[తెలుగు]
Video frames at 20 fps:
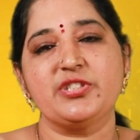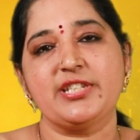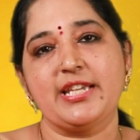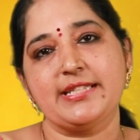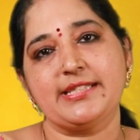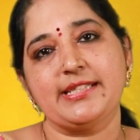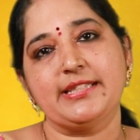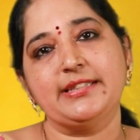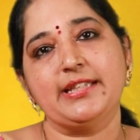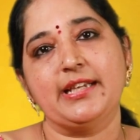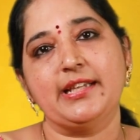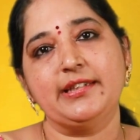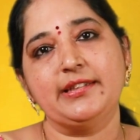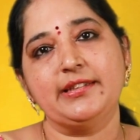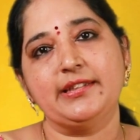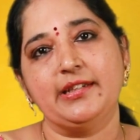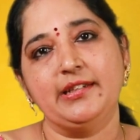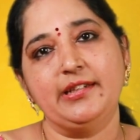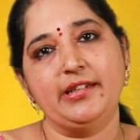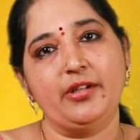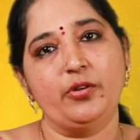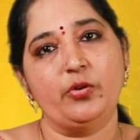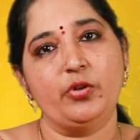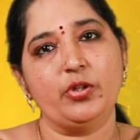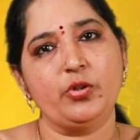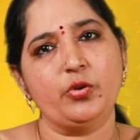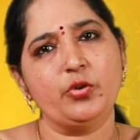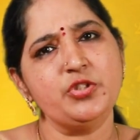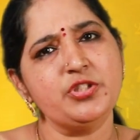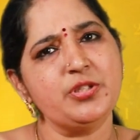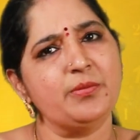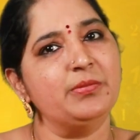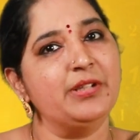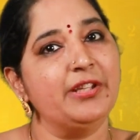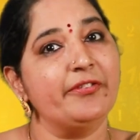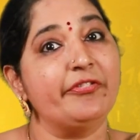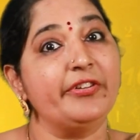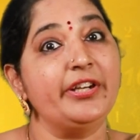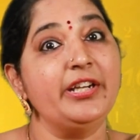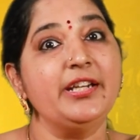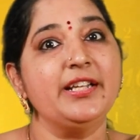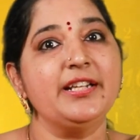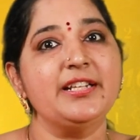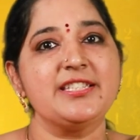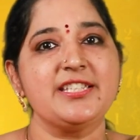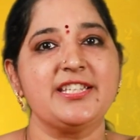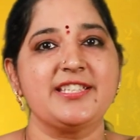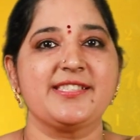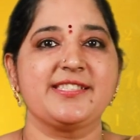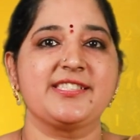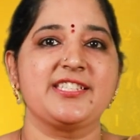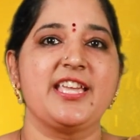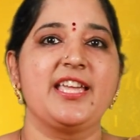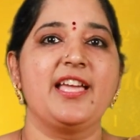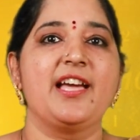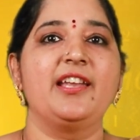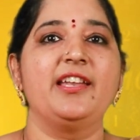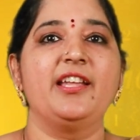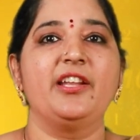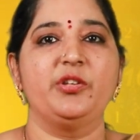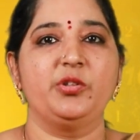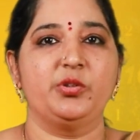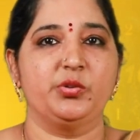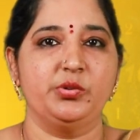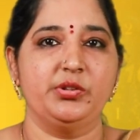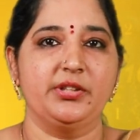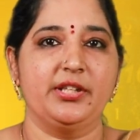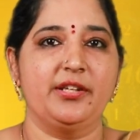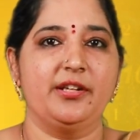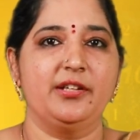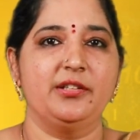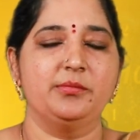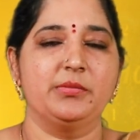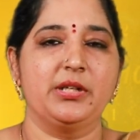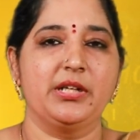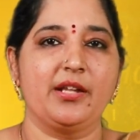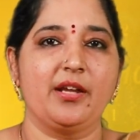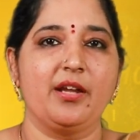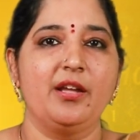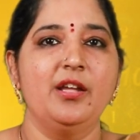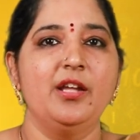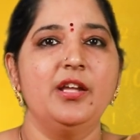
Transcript: చేసే దానికంటే కూడా కొంచెం డిఫరెంట్గా చేసి చేయాలి అనుకుంటారనమాట